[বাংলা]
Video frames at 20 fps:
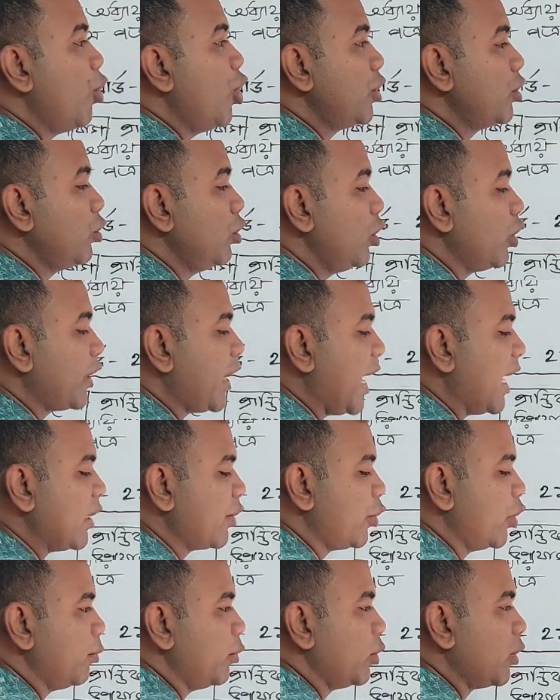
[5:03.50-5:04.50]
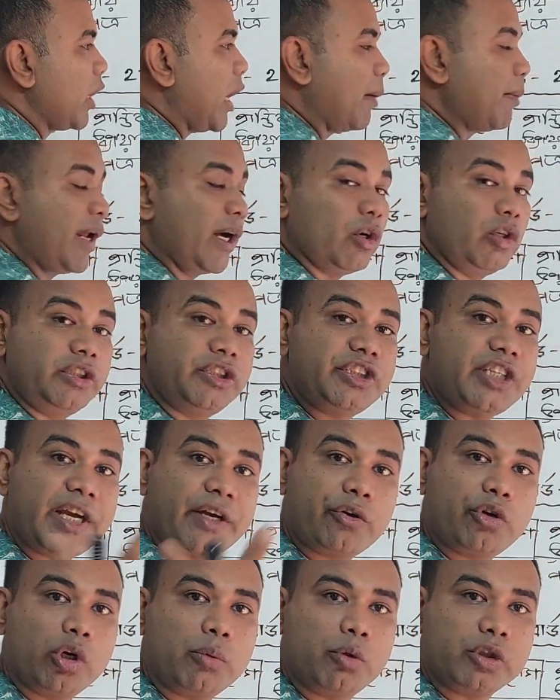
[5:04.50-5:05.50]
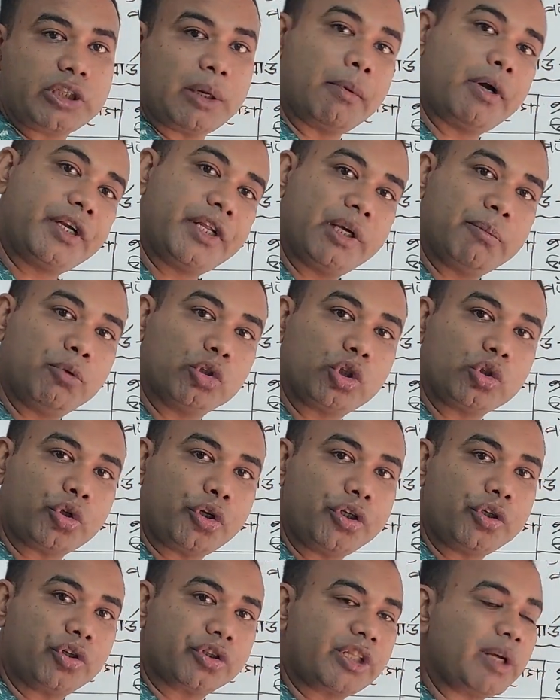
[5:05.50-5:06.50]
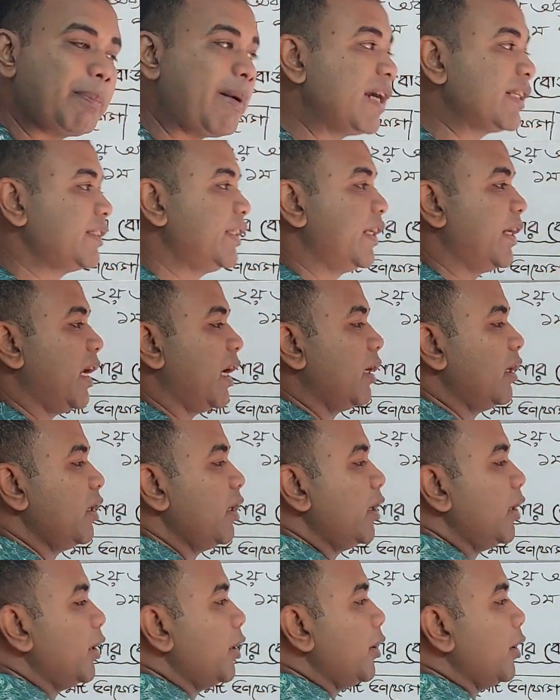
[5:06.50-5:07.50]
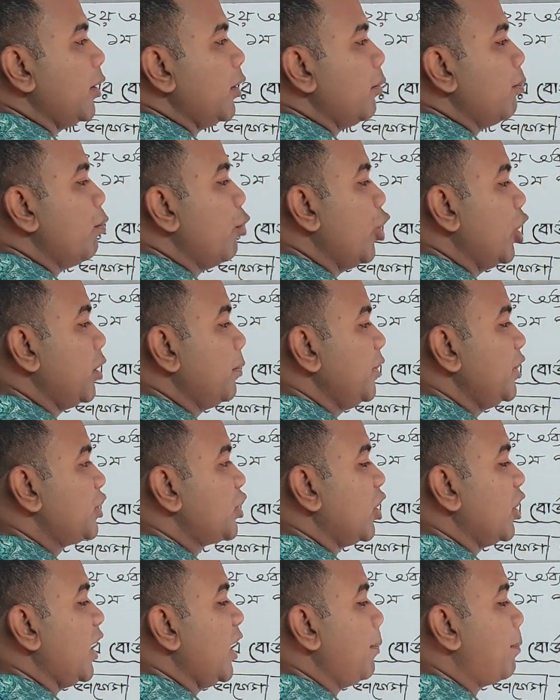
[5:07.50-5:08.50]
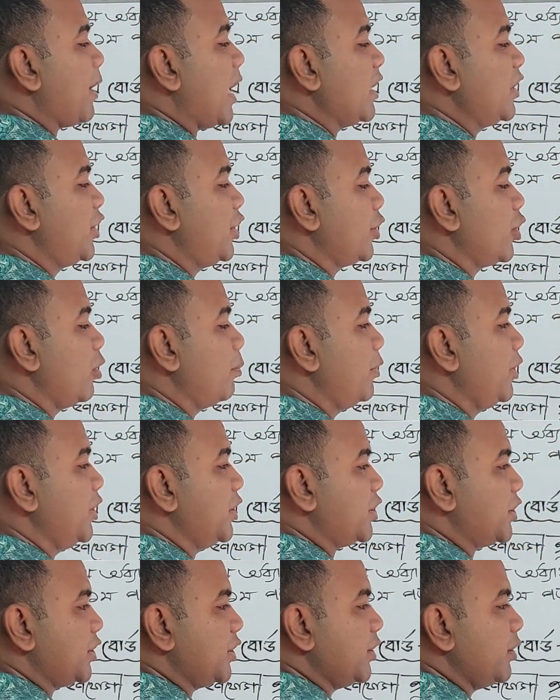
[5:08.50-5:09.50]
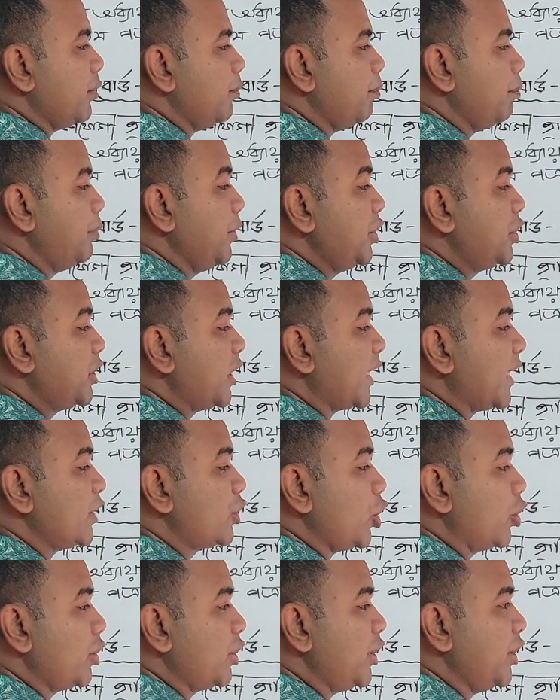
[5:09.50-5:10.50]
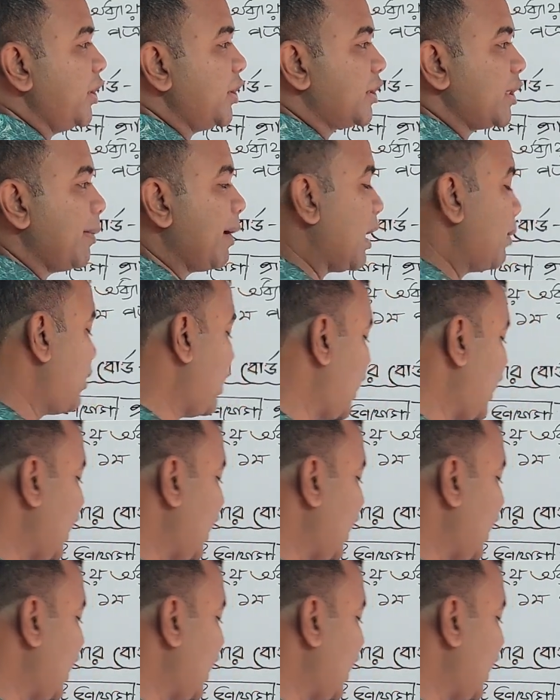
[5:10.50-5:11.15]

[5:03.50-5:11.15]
মোটগুলো খেয়াল করব আমরা এখন চেক করব যে আমরা ঠিক মতো তৈরি করতে পারছি কিনা মোট বিশ হলে প্রান্তিক বিশ বিশ থেকে ছত্রিশ এবার আমরা